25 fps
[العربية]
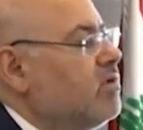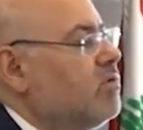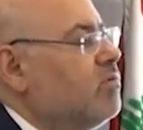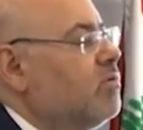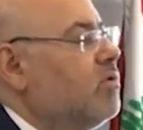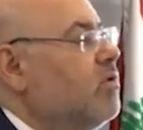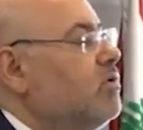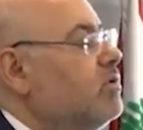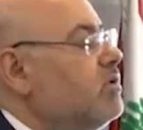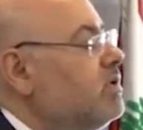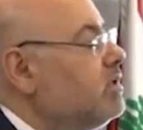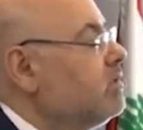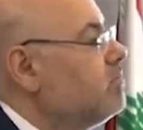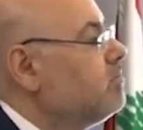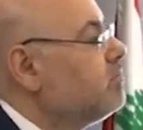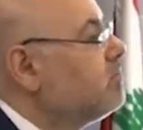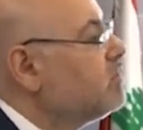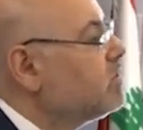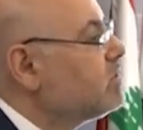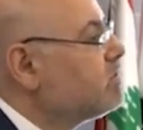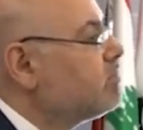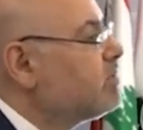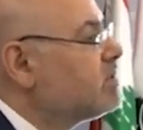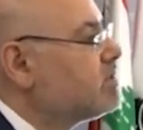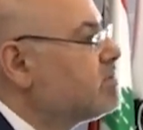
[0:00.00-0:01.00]
وهون
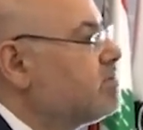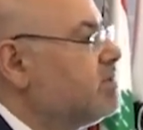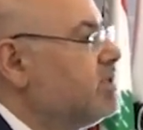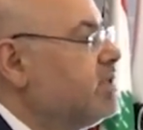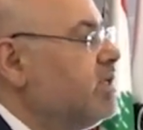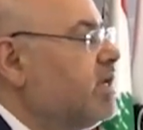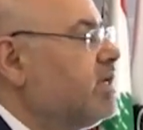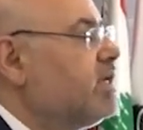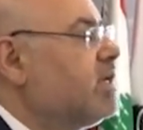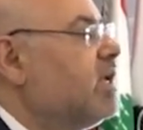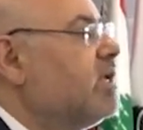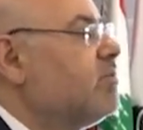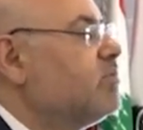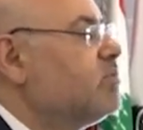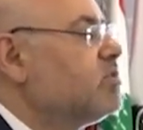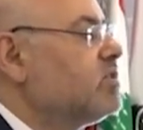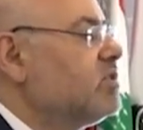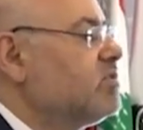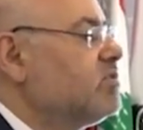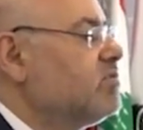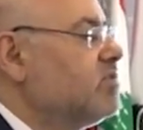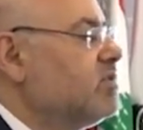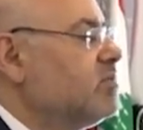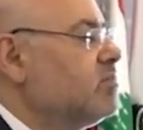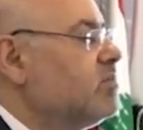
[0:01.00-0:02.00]
مش بس بدي احكي عن
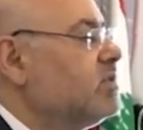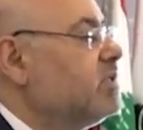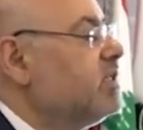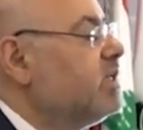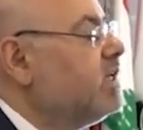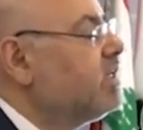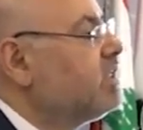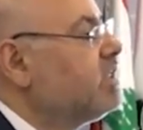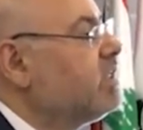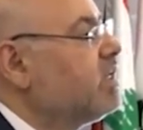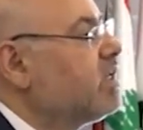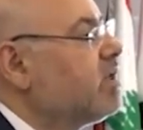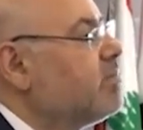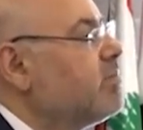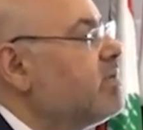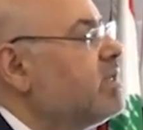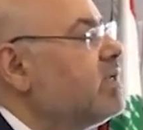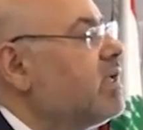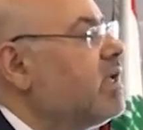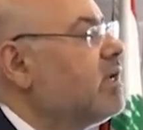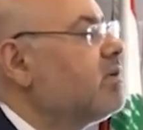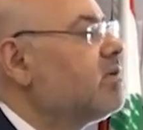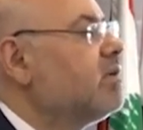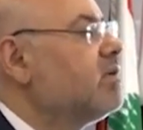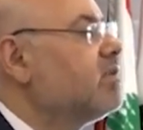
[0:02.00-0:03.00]
المستشفيات بدي احكي
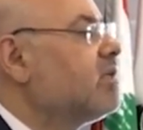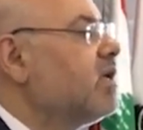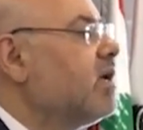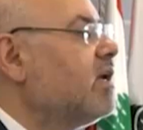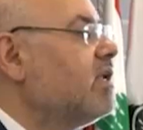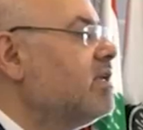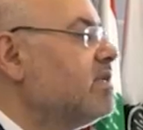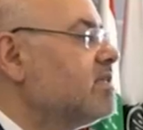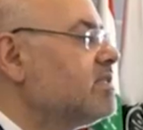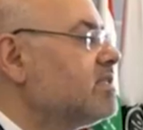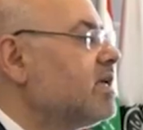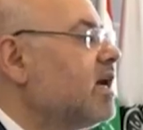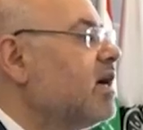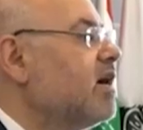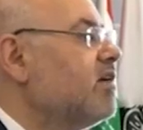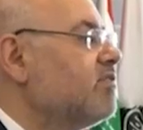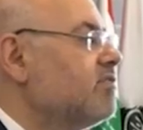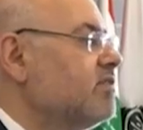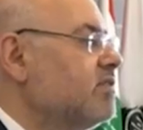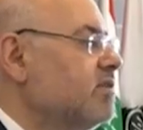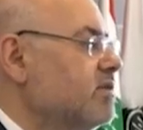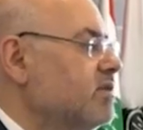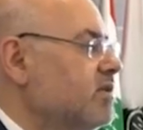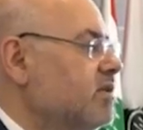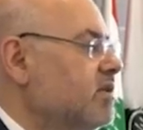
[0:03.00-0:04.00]
كمان عن القطاع
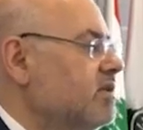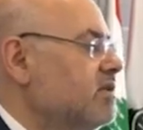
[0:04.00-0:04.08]
الاسعافي